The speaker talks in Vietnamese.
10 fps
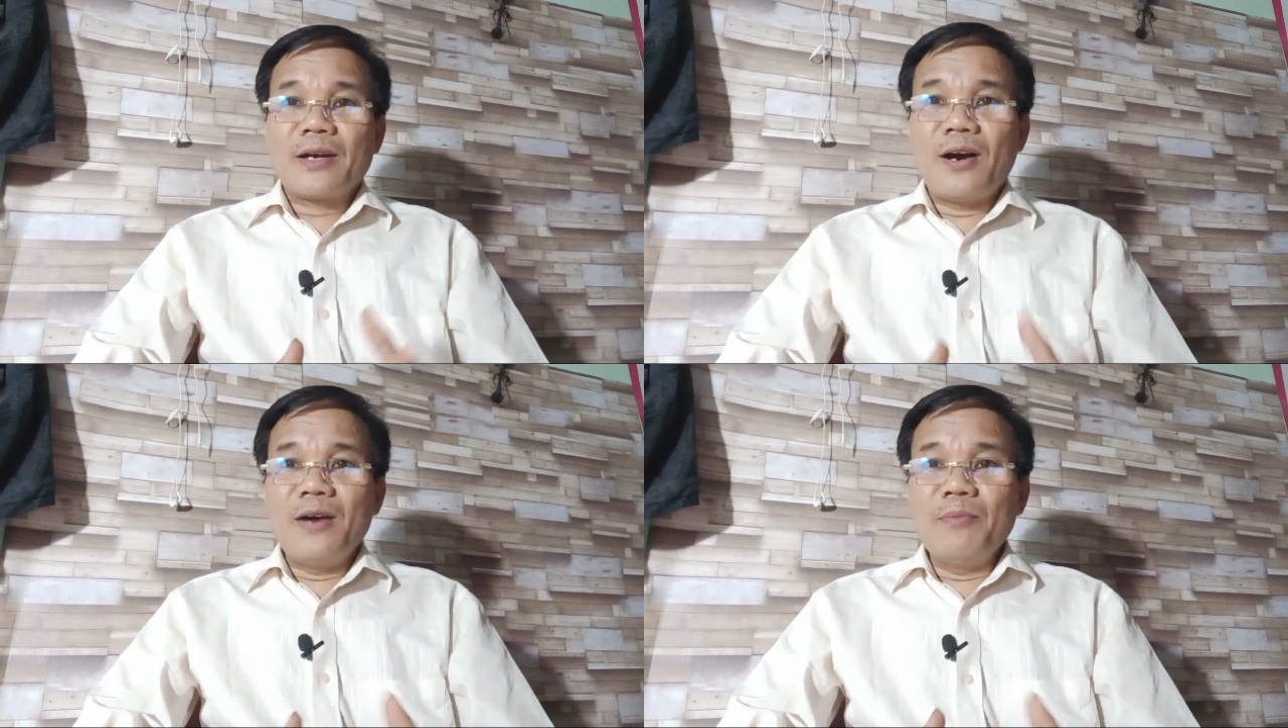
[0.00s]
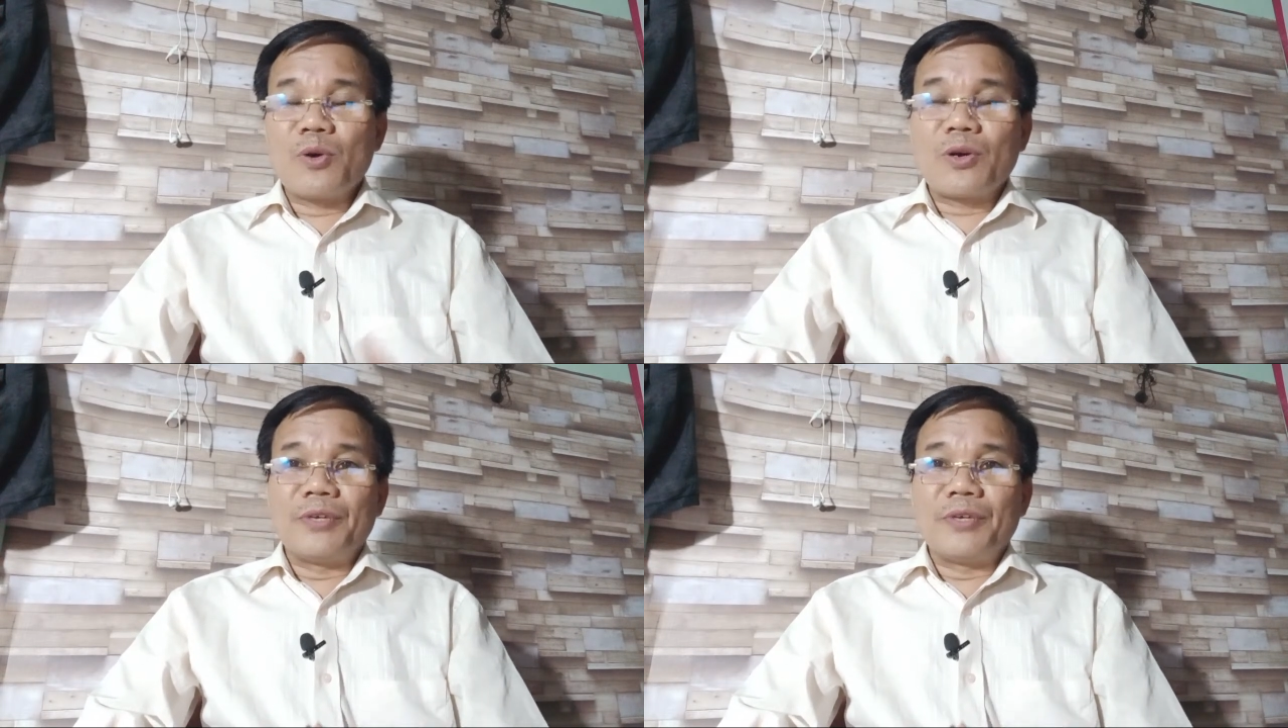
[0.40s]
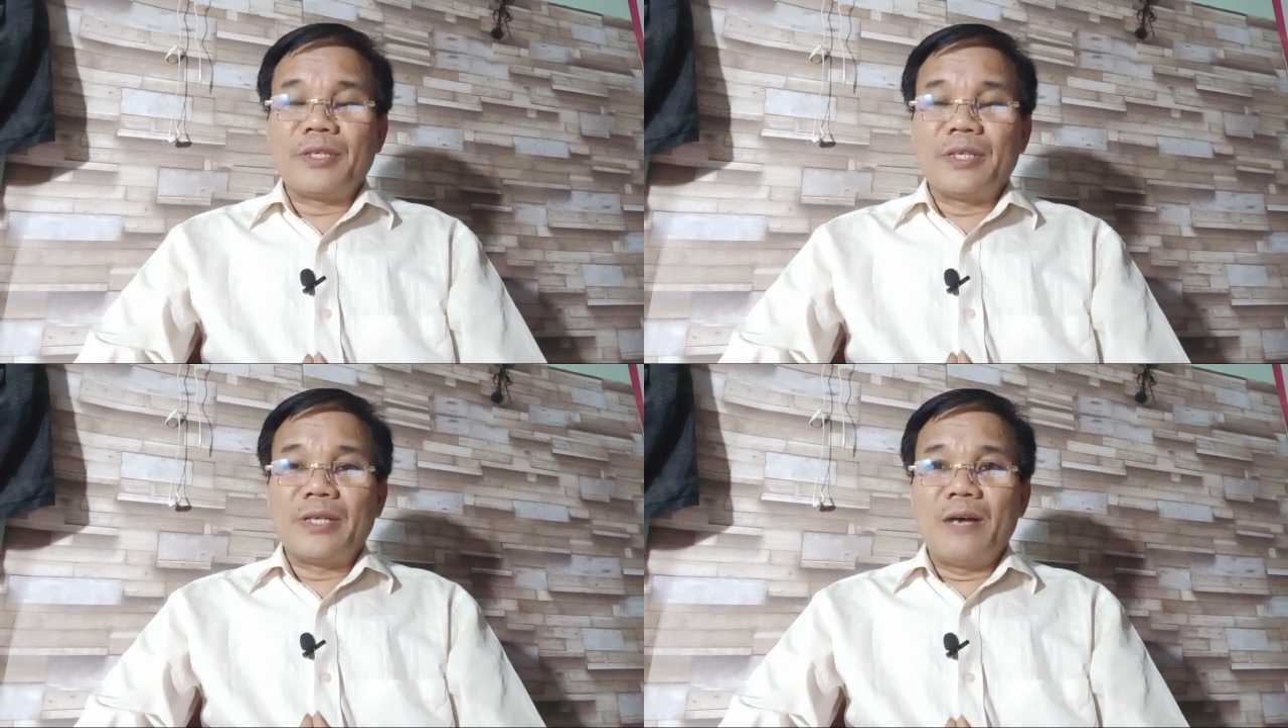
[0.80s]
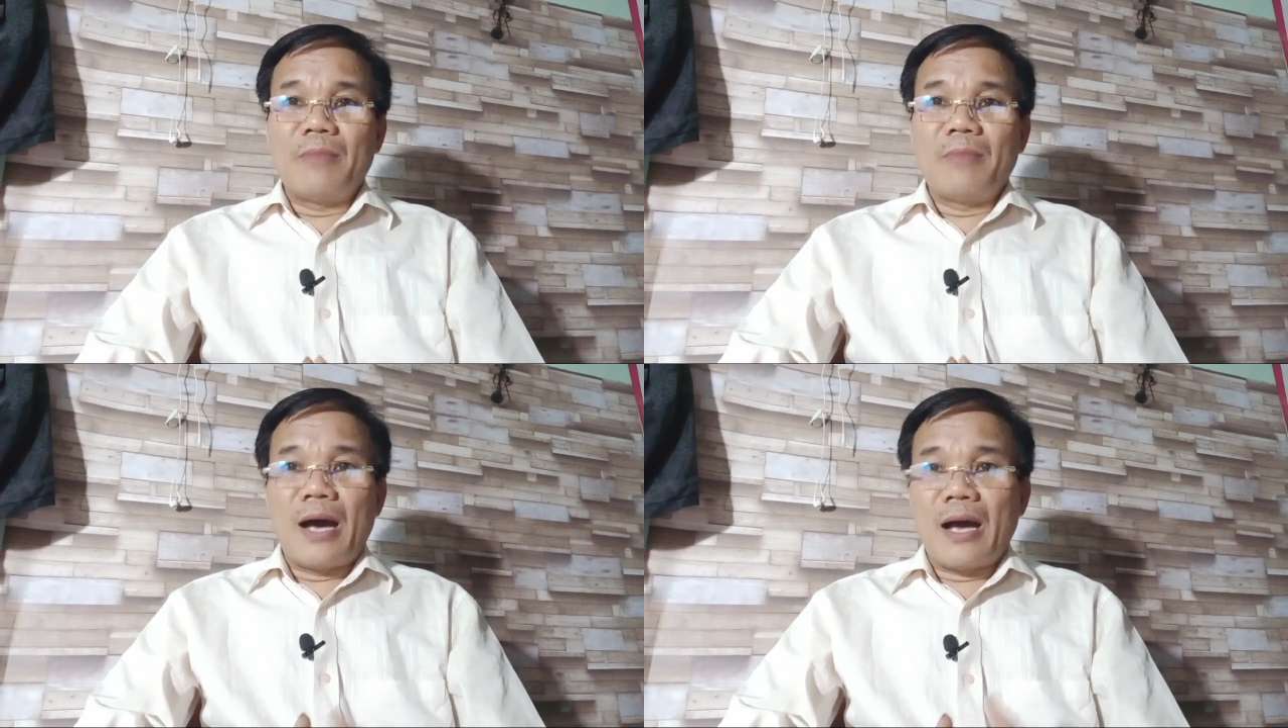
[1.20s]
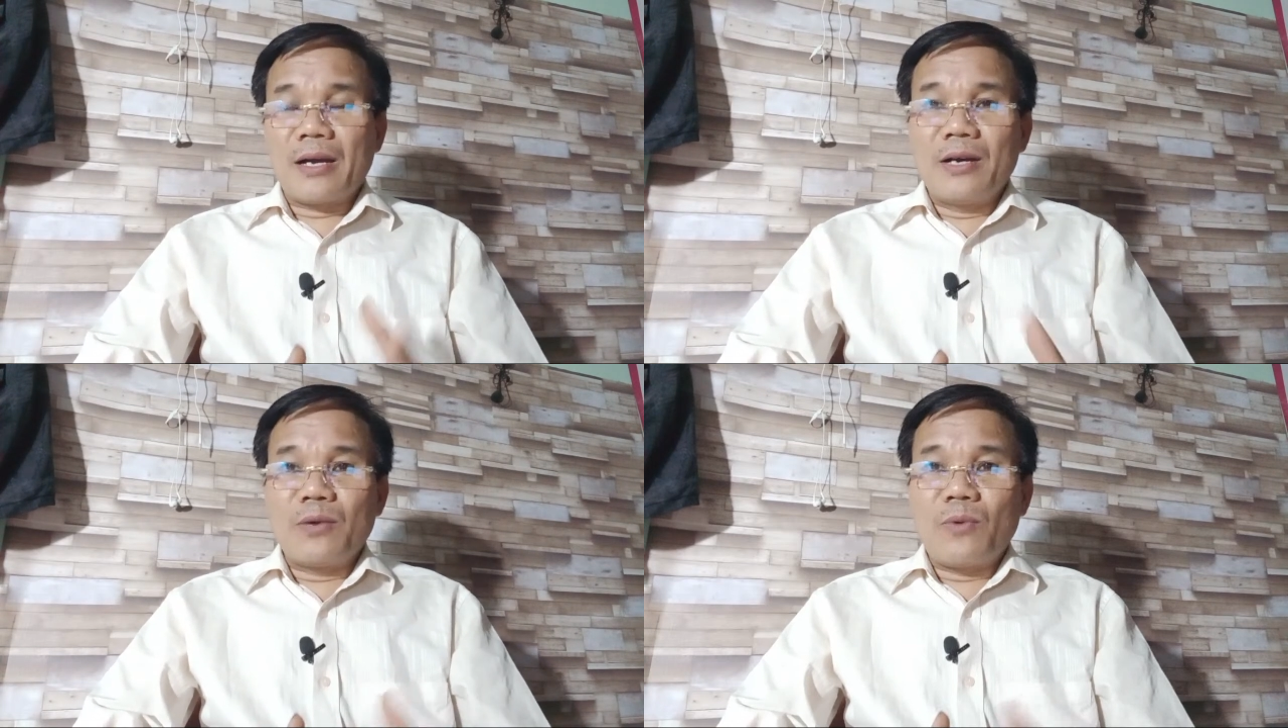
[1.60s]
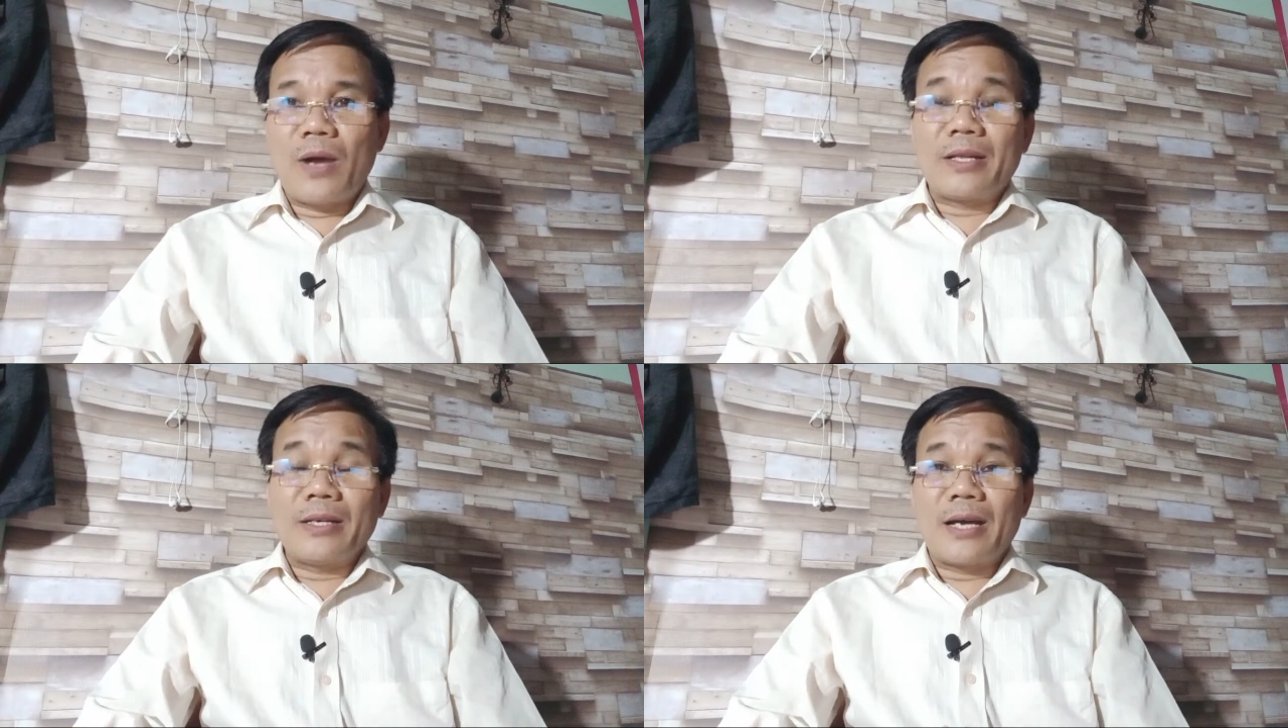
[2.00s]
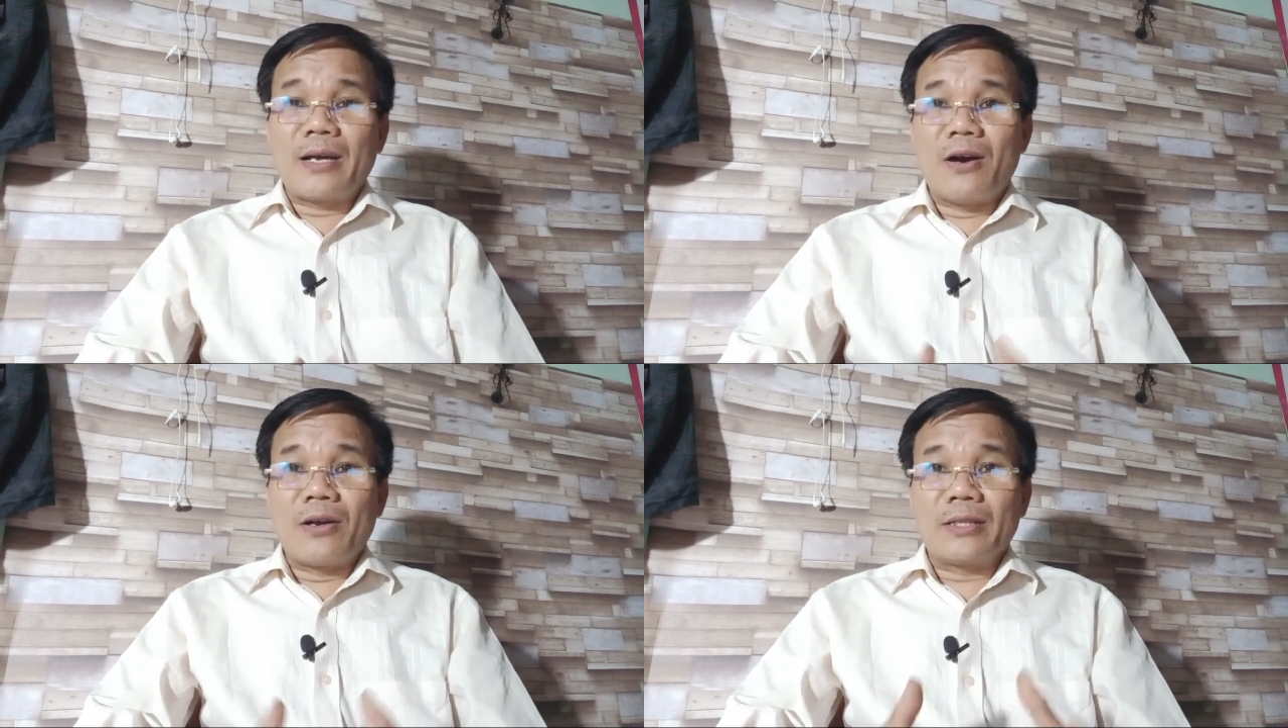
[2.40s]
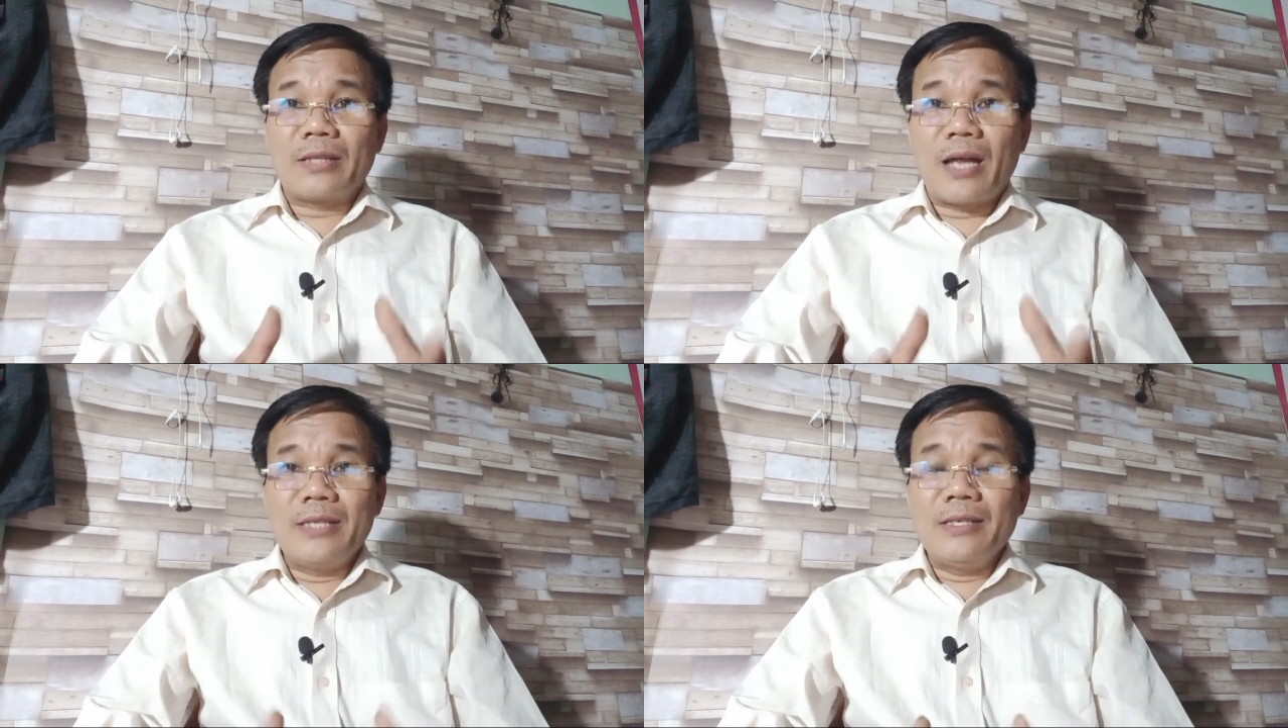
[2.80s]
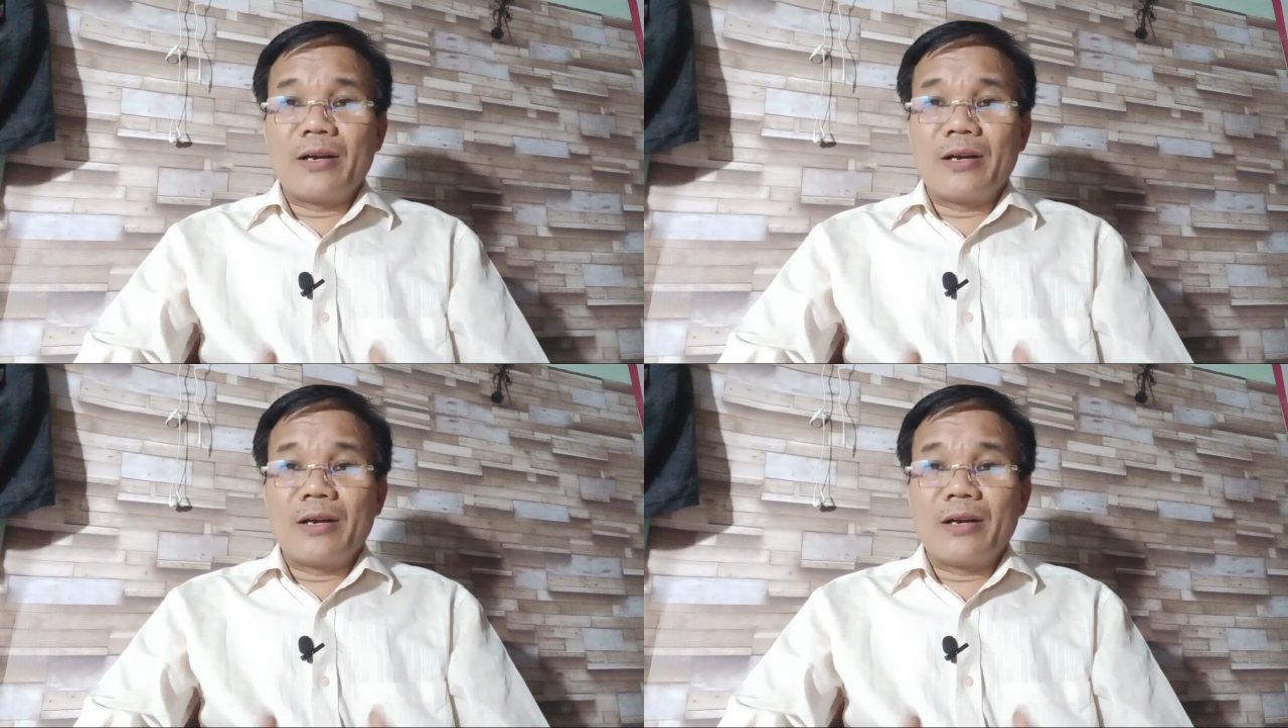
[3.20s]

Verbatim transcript: Có một cái việc gì đó mà cơ quan chức năng họ đã thấy,